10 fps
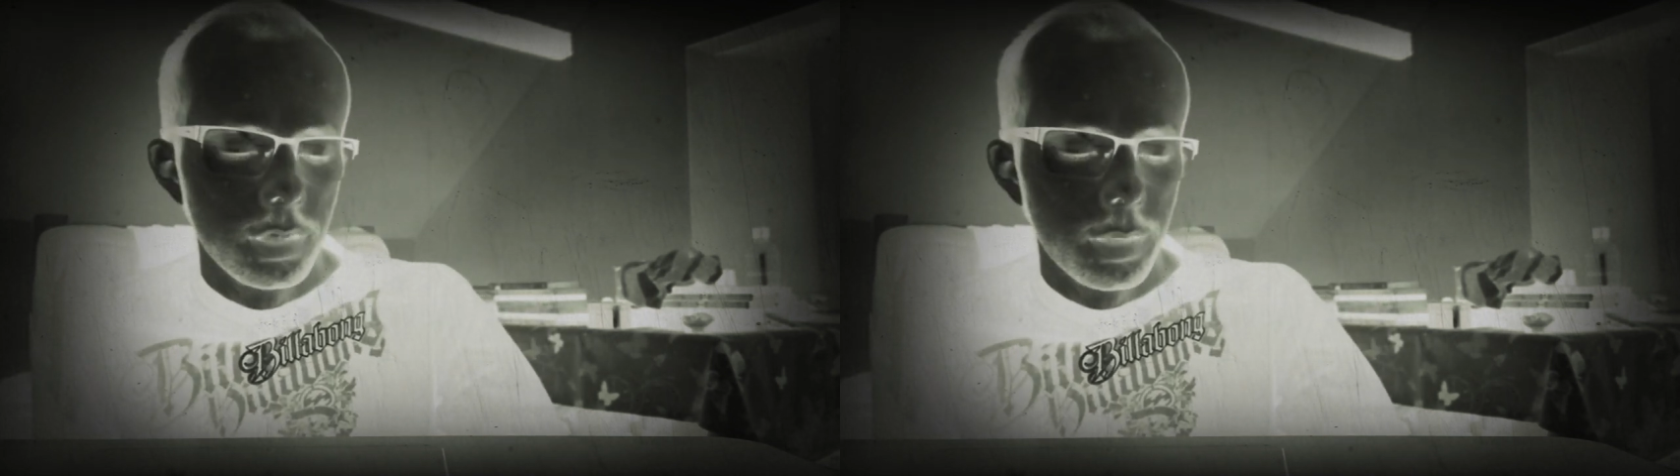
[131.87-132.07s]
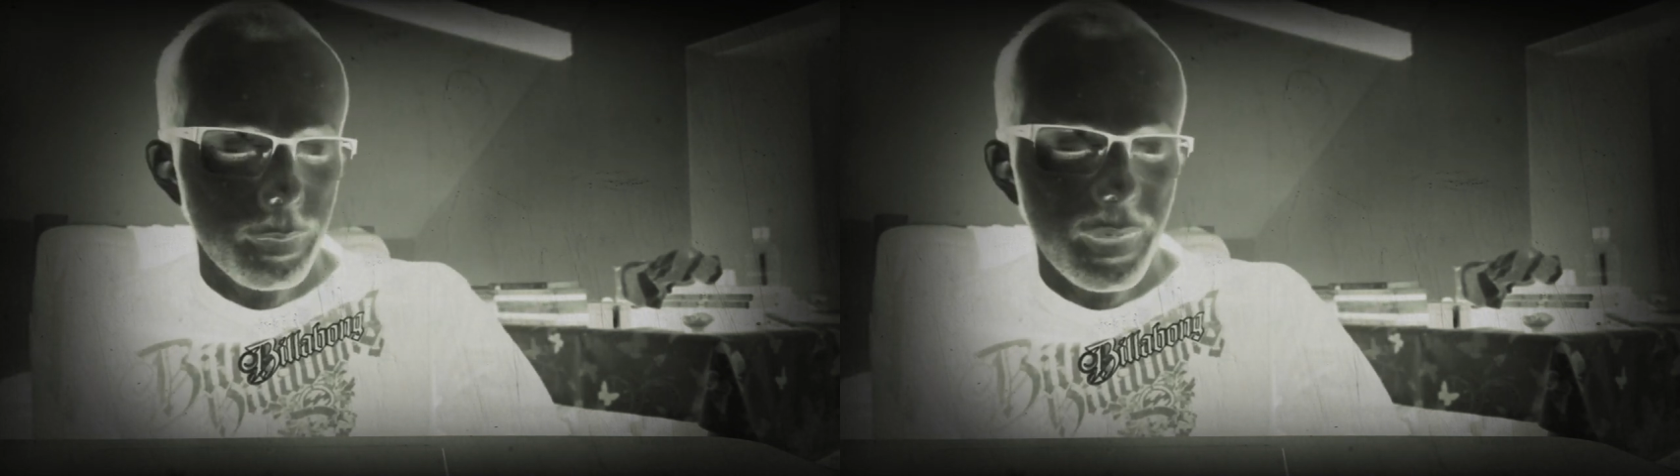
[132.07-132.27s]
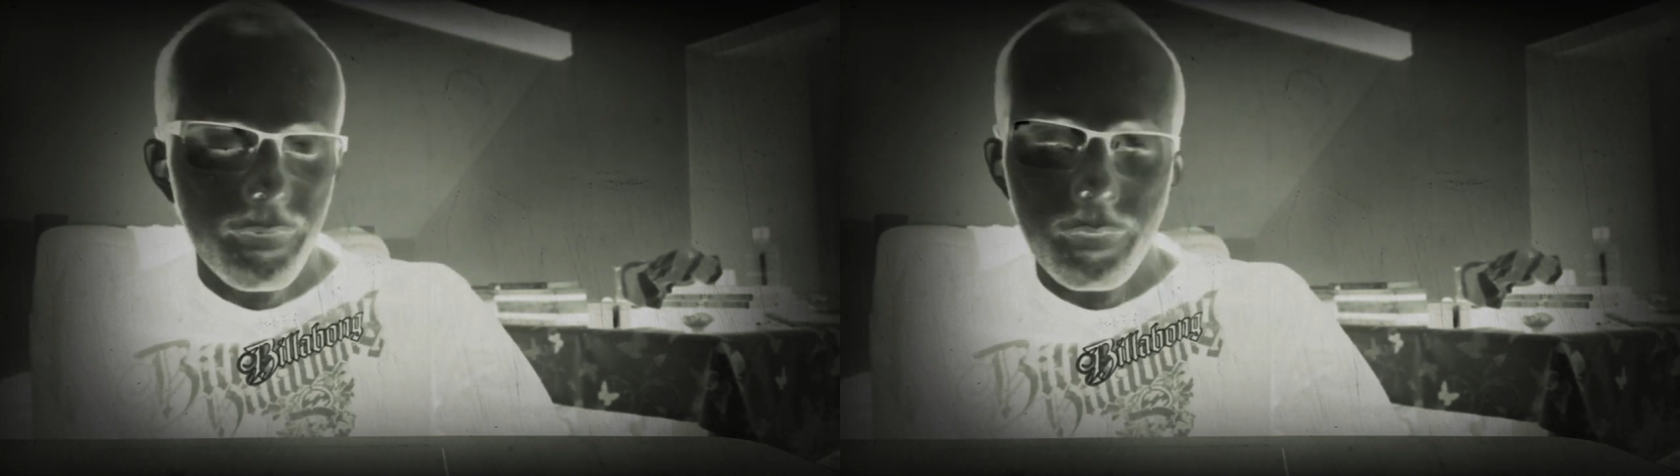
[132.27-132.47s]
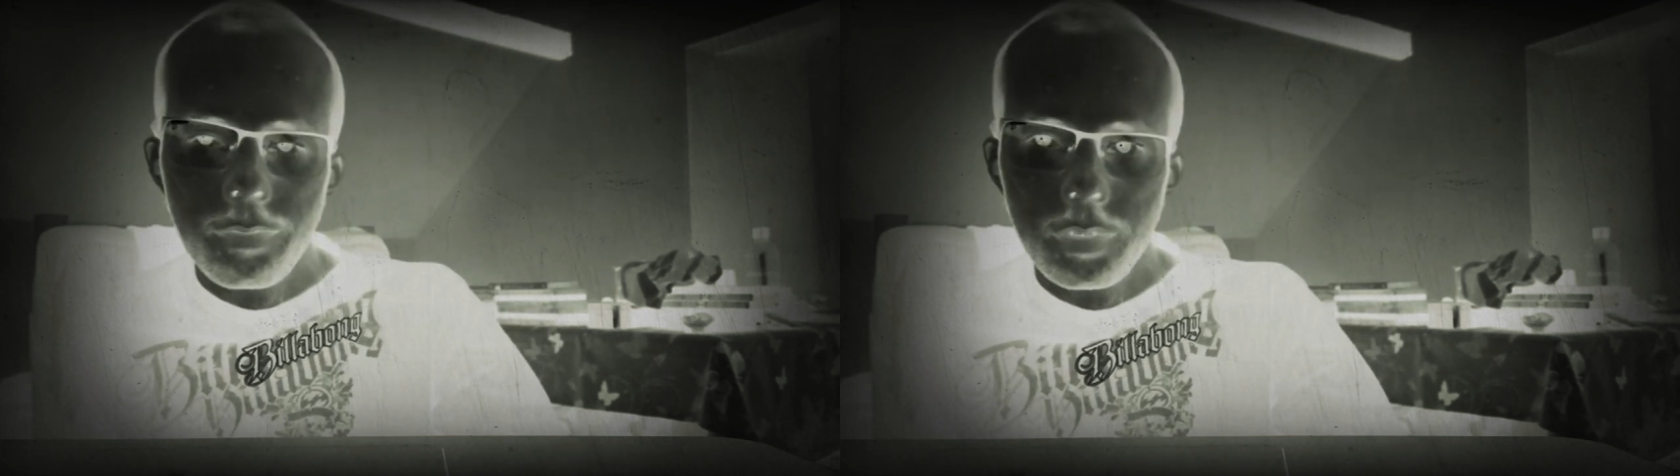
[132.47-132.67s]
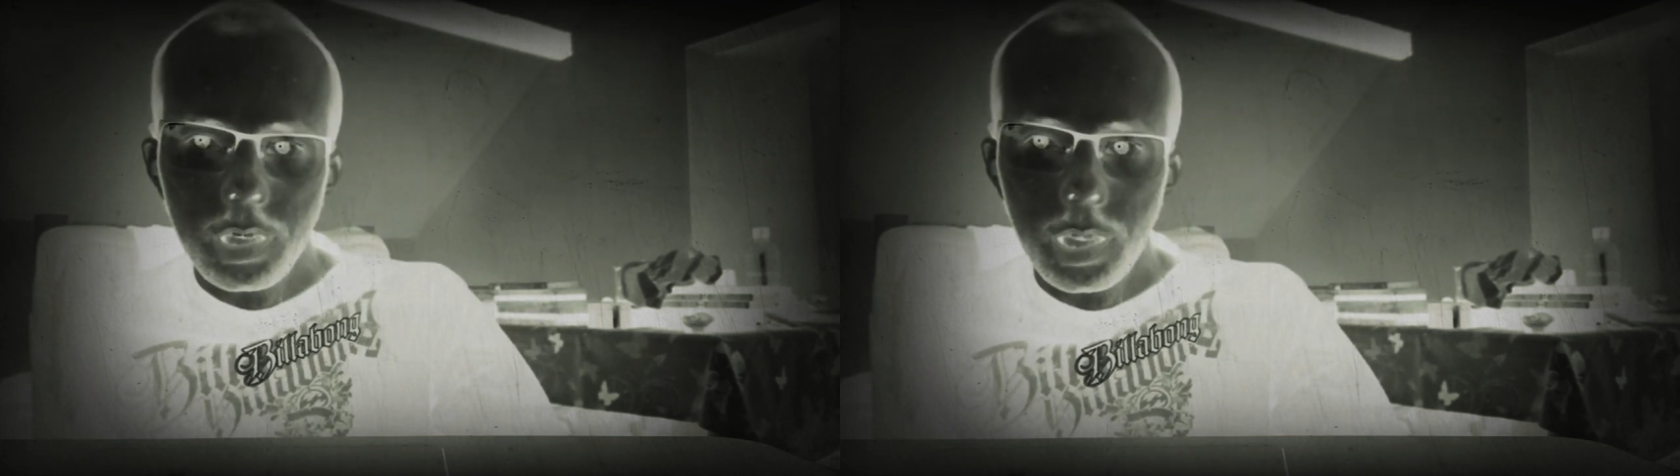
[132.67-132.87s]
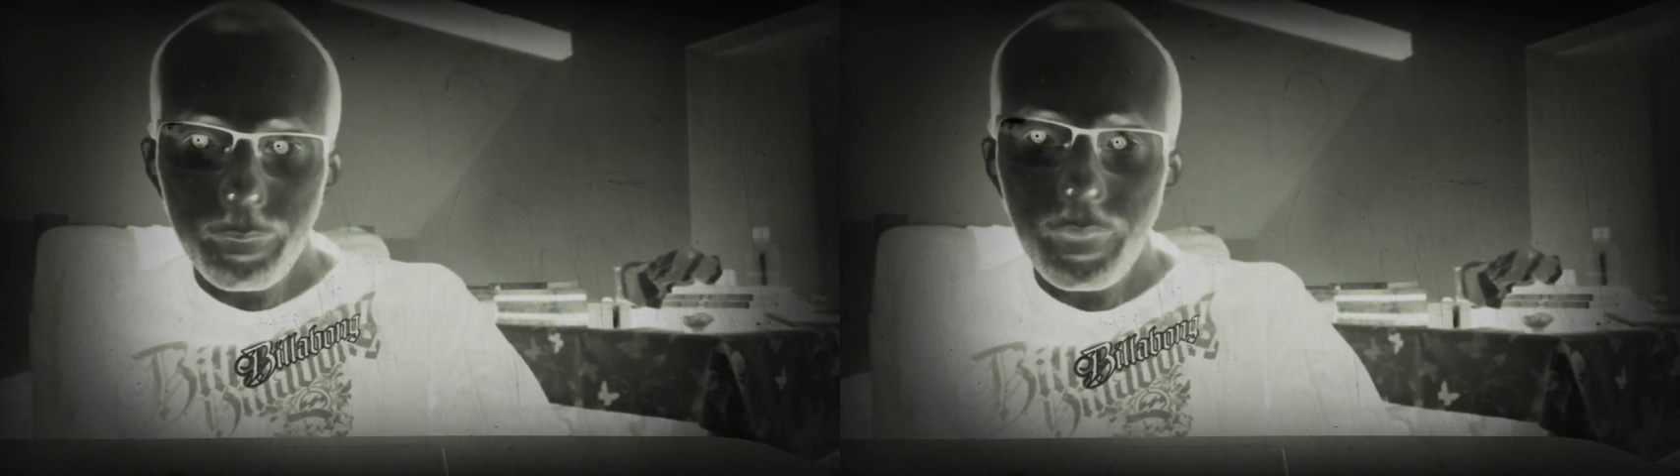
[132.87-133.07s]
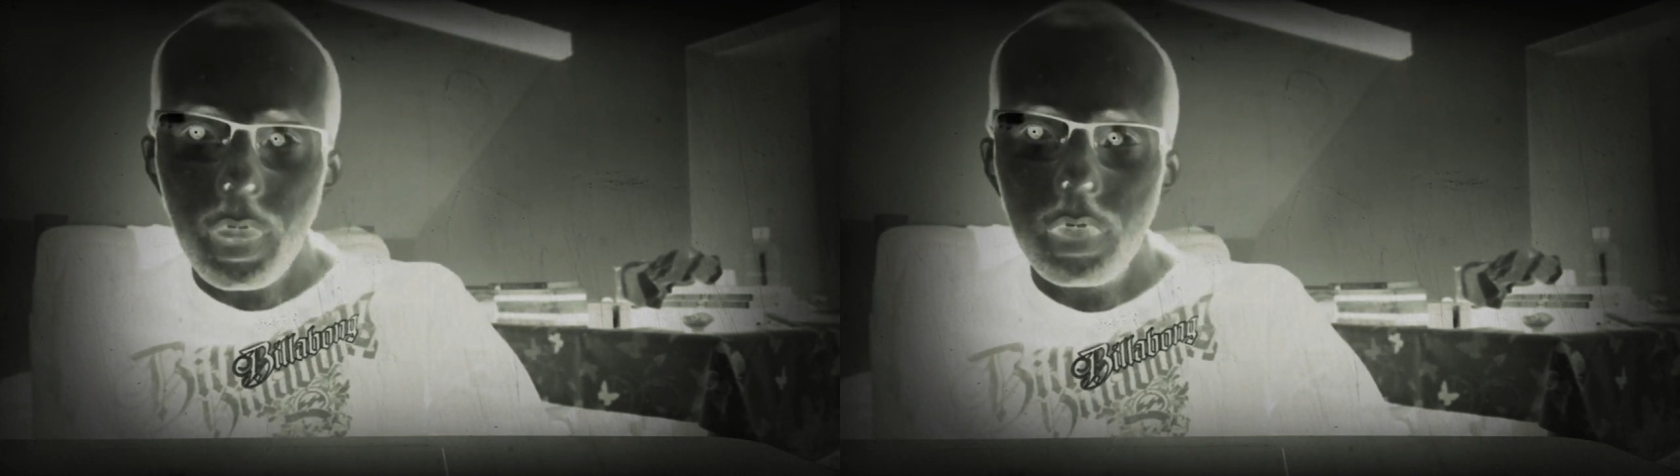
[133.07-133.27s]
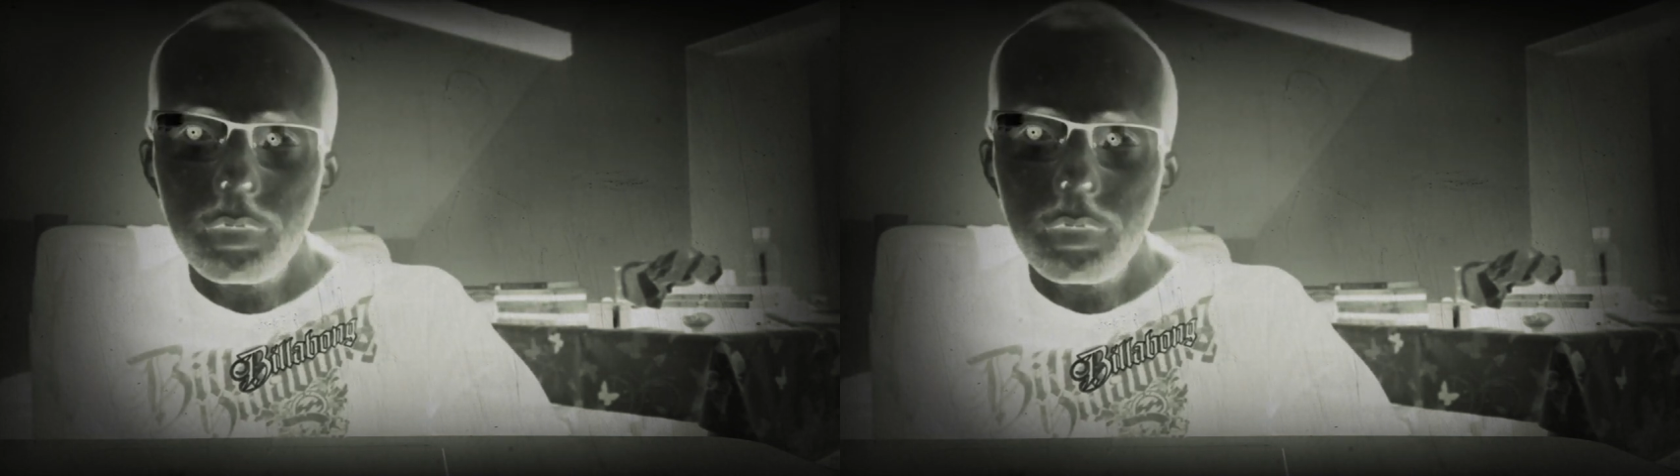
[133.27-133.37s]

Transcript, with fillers: Computer from the Crypt